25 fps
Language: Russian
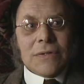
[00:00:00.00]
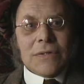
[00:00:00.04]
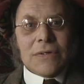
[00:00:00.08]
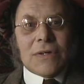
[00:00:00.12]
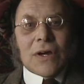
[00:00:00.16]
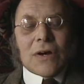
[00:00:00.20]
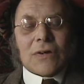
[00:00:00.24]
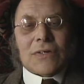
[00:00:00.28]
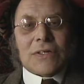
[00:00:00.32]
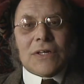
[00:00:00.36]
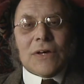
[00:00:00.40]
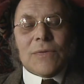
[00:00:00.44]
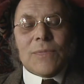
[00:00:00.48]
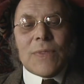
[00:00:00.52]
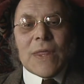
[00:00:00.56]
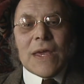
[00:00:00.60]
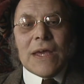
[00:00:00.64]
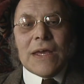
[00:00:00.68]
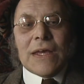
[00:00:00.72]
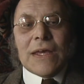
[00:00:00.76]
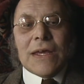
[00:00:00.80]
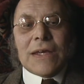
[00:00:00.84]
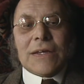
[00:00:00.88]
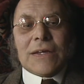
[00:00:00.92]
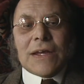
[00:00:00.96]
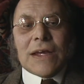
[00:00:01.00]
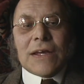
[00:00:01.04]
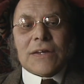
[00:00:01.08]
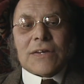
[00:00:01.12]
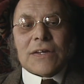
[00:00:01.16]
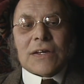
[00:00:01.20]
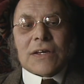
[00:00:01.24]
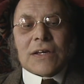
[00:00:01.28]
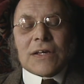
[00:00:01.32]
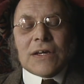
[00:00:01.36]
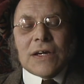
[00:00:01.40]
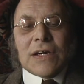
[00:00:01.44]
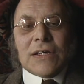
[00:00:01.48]
Доктор,
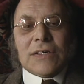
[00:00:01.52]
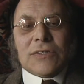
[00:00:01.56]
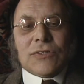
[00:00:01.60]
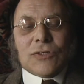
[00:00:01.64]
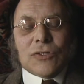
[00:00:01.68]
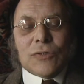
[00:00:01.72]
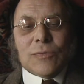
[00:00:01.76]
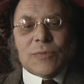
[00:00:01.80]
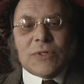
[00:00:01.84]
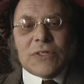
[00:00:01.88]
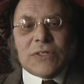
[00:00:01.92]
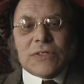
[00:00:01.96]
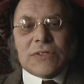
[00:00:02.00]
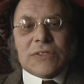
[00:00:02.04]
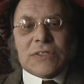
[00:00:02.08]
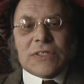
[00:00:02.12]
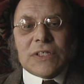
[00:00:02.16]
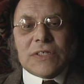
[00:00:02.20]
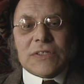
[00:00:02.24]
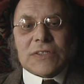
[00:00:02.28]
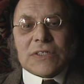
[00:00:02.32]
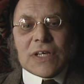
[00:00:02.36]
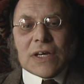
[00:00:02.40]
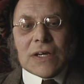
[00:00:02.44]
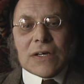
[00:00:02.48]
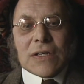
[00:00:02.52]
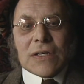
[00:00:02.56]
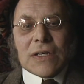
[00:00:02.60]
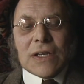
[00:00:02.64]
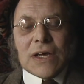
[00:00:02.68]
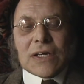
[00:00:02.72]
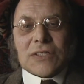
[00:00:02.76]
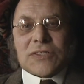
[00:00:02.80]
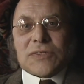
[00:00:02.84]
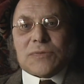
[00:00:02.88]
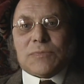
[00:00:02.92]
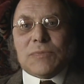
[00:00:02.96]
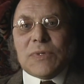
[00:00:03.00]
мне пришла в голову одна
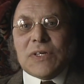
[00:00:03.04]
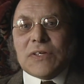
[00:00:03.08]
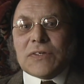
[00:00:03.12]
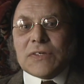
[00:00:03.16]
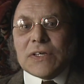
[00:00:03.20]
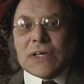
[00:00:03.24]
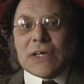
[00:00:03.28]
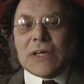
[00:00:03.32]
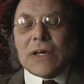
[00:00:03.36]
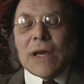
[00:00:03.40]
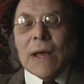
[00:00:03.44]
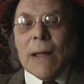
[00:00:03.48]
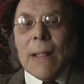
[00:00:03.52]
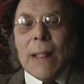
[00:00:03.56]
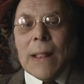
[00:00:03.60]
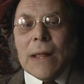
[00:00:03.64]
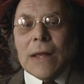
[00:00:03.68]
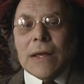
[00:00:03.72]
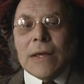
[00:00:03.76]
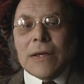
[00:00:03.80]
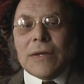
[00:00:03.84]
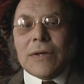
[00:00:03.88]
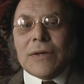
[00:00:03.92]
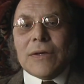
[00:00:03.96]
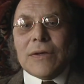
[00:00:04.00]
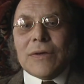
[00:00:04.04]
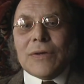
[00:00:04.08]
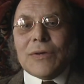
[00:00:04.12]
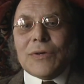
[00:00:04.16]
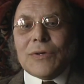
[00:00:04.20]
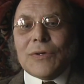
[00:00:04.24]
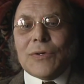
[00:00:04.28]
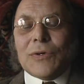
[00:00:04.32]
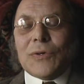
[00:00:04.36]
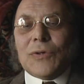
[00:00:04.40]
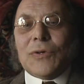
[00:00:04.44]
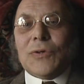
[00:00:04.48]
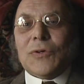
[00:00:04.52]
мысль после нашей
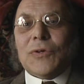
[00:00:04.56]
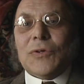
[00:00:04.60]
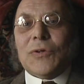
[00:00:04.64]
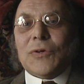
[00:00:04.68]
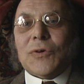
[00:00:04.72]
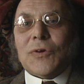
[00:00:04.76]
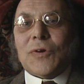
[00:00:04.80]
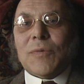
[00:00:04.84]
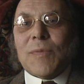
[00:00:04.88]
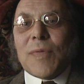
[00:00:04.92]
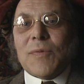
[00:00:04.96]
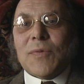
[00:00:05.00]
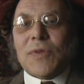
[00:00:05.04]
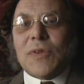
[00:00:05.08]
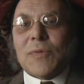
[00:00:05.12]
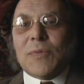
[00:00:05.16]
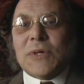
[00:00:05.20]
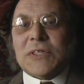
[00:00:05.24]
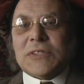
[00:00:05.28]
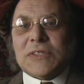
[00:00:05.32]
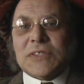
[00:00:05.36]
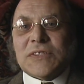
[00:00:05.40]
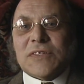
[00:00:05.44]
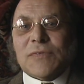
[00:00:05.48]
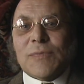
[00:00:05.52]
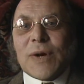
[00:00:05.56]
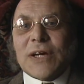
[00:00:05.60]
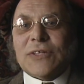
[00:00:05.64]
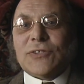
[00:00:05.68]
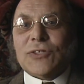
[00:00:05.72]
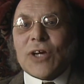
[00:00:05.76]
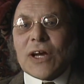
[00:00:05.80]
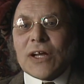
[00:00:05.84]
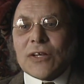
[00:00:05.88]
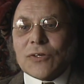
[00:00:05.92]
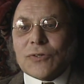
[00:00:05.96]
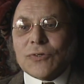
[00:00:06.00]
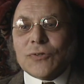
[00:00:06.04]
последней встречи, когда мы говорили о
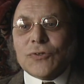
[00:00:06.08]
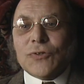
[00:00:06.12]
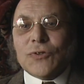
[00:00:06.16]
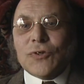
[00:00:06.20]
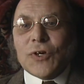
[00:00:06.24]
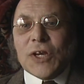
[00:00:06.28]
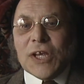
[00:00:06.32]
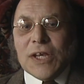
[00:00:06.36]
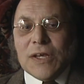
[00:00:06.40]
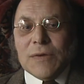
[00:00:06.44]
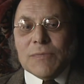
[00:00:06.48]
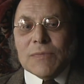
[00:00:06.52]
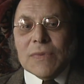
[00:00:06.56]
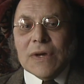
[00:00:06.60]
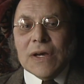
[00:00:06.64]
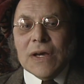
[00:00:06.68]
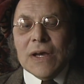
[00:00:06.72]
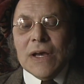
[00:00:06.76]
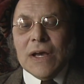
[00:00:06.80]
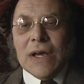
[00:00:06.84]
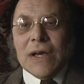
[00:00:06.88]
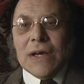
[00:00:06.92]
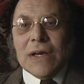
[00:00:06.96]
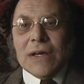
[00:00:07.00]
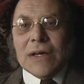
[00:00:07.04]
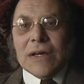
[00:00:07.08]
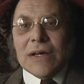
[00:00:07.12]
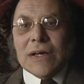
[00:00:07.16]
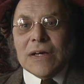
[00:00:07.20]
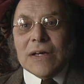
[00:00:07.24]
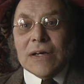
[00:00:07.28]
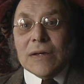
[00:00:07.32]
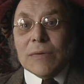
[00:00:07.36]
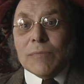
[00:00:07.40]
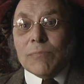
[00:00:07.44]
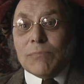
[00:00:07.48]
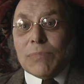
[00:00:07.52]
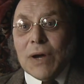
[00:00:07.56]
моих детских снах, о
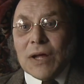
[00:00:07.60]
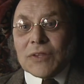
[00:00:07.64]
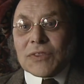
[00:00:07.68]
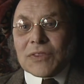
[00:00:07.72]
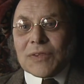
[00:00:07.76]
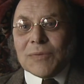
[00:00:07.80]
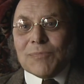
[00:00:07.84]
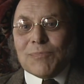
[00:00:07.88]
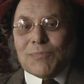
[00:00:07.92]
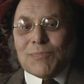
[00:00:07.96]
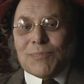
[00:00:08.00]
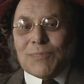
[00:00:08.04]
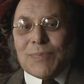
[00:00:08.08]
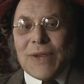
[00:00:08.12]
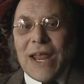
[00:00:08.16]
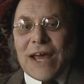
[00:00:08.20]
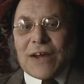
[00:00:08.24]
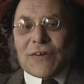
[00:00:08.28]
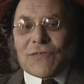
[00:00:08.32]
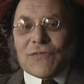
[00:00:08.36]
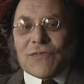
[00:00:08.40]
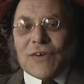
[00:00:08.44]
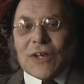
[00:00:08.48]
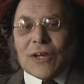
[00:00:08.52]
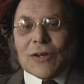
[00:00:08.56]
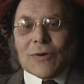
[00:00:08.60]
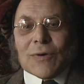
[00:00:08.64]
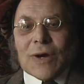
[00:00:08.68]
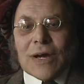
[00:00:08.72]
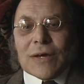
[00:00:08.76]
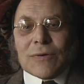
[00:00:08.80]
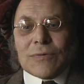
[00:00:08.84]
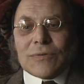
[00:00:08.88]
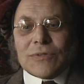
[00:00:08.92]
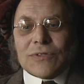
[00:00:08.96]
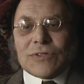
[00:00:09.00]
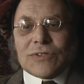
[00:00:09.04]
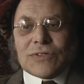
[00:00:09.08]
черном человеке, за которым я
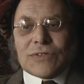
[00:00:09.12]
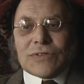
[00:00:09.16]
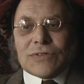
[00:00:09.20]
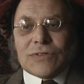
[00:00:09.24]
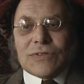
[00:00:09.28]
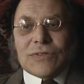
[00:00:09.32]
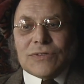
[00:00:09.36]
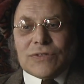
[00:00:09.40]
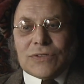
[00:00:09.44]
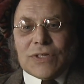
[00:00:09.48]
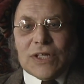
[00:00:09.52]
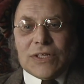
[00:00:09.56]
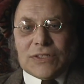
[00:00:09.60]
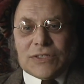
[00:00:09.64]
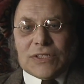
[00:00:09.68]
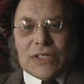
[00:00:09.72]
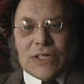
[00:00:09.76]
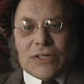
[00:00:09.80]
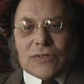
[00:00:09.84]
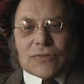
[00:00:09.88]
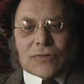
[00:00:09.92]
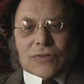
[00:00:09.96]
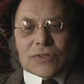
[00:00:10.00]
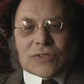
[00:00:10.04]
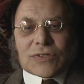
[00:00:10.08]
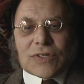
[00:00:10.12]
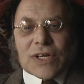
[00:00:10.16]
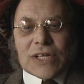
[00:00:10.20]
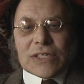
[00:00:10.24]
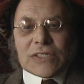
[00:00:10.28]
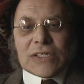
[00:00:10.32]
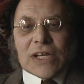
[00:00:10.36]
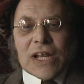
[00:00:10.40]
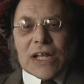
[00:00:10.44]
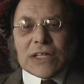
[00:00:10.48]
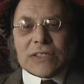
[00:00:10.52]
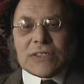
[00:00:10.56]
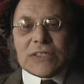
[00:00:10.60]
гонялся по странной
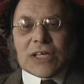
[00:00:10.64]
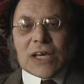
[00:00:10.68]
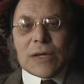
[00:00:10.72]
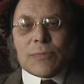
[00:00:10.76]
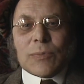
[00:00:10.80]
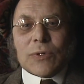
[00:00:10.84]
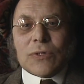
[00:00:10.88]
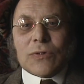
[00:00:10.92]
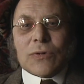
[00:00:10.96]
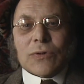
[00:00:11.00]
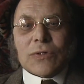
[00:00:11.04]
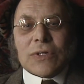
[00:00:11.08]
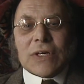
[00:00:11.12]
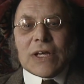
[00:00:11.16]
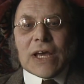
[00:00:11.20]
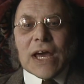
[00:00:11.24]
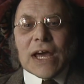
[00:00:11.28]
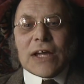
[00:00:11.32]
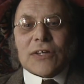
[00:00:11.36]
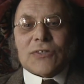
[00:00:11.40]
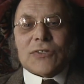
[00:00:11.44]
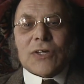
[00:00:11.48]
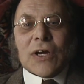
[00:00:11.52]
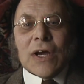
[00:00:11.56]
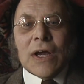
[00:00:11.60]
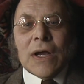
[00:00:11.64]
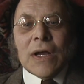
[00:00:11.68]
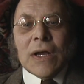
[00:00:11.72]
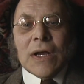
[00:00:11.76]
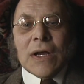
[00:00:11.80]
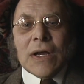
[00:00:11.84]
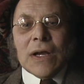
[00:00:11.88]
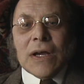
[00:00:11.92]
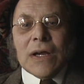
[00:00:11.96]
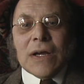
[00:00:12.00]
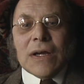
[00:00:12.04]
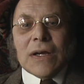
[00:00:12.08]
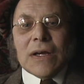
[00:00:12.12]
местности и которого никогда не
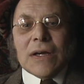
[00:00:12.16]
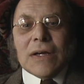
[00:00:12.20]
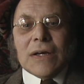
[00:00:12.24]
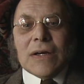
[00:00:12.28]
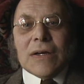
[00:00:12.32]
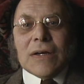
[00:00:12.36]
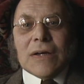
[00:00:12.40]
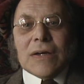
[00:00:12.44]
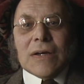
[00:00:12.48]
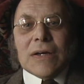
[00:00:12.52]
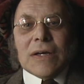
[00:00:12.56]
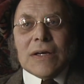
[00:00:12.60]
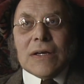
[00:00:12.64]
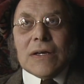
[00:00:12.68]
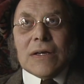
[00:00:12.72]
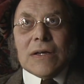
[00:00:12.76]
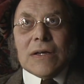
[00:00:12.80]
мог поймать.